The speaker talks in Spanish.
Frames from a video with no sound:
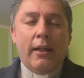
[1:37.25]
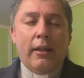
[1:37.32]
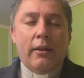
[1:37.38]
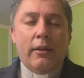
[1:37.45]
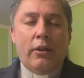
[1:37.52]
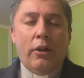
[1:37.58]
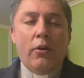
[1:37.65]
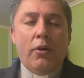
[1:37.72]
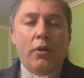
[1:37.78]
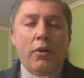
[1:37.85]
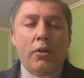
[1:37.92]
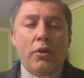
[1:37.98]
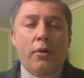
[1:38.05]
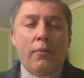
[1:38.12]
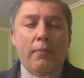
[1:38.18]
Dios
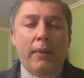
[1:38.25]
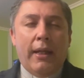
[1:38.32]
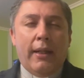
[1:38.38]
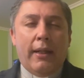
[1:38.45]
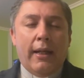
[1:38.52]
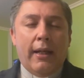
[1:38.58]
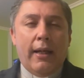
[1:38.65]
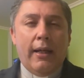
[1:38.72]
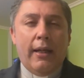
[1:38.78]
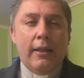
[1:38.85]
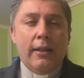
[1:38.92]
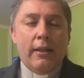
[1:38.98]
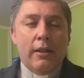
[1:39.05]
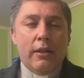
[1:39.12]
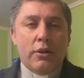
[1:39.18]
no mira
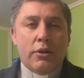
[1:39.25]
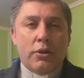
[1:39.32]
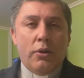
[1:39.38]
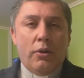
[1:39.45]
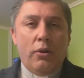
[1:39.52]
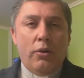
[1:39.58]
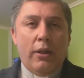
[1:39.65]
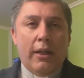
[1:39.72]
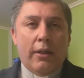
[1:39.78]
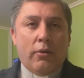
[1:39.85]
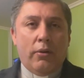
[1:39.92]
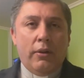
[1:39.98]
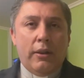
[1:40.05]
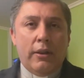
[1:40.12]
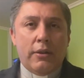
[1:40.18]
solo la
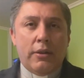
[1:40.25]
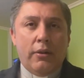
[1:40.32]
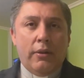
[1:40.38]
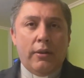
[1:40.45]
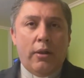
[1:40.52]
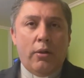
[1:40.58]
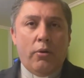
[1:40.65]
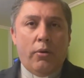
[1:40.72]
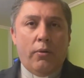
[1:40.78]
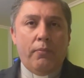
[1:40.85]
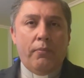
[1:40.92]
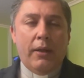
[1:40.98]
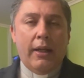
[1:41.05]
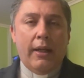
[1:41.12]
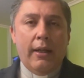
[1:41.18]
condición del
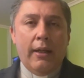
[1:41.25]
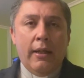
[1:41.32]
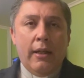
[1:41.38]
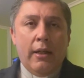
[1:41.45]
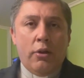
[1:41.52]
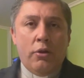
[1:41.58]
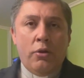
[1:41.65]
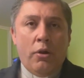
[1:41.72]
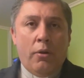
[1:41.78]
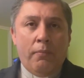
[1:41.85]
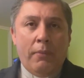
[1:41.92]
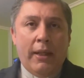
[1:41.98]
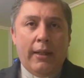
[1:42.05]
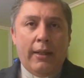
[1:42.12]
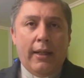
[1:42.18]
hombre, no
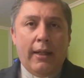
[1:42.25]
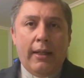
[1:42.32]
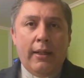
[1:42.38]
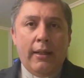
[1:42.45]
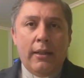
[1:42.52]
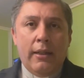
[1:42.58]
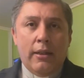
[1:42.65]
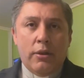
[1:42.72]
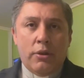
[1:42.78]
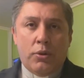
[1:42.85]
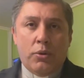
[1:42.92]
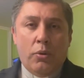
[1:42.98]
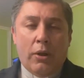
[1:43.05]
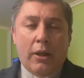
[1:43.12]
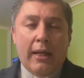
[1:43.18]
mira
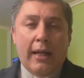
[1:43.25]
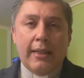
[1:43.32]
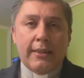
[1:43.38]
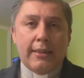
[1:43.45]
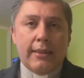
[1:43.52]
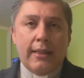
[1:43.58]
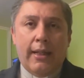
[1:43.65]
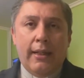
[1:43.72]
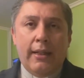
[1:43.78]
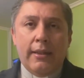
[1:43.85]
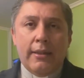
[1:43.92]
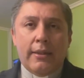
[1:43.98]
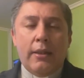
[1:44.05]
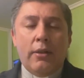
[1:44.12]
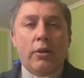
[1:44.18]
su raza,
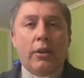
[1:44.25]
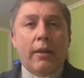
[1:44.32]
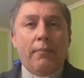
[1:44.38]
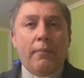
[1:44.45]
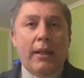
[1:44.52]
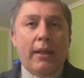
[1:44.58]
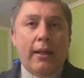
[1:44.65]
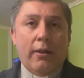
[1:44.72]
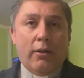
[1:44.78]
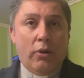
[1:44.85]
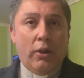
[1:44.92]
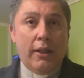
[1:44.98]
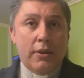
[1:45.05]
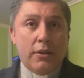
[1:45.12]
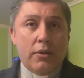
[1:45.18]
sino que mira el
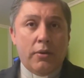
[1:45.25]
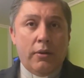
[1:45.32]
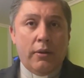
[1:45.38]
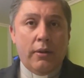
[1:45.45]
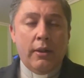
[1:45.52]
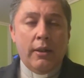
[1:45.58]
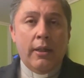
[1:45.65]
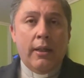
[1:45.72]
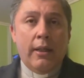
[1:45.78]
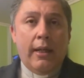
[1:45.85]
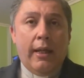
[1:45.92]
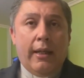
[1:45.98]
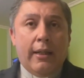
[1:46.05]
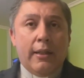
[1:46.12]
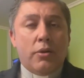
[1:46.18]
corazón.
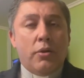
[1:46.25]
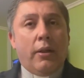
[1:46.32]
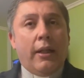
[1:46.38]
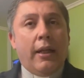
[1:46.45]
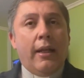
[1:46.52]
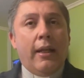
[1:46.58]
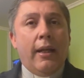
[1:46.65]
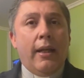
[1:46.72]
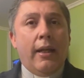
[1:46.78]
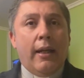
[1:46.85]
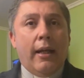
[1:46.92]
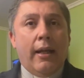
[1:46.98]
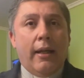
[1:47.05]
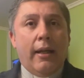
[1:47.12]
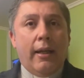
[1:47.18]
Y Jesús quiere
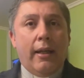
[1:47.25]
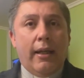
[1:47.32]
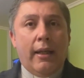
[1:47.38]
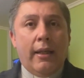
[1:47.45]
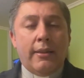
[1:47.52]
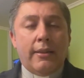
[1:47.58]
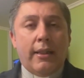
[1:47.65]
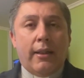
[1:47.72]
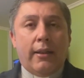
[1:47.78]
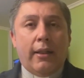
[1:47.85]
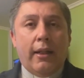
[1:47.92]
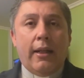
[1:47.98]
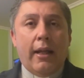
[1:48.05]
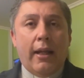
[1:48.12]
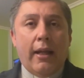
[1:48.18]

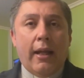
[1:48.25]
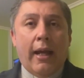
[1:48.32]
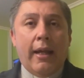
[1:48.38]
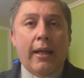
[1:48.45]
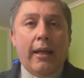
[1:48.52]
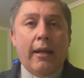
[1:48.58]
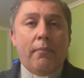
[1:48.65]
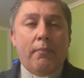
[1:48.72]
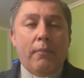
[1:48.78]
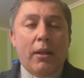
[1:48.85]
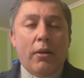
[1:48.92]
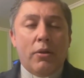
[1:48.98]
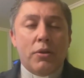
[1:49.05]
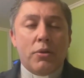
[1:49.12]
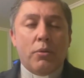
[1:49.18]
insistir ahí en
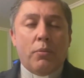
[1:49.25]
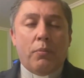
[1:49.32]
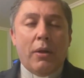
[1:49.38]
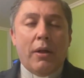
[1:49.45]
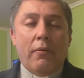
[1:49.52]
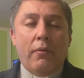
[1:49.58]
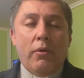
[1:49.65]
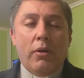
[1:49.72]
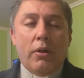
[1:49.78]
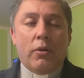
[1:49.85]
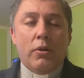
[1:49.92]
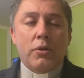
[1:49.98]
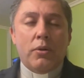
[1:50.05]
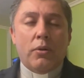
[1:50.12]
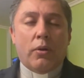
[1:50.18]
medio de su pueblo y
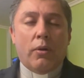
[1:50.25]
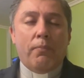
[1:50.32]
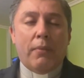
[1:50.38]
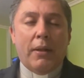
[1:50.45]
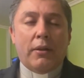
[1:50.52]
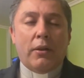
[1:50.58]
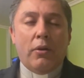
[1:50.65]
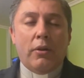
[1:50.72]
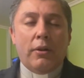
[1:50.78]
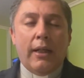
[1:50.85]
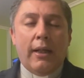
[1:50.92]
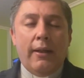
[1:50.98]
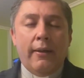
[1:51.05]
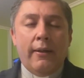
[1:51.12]
con sus compatriotas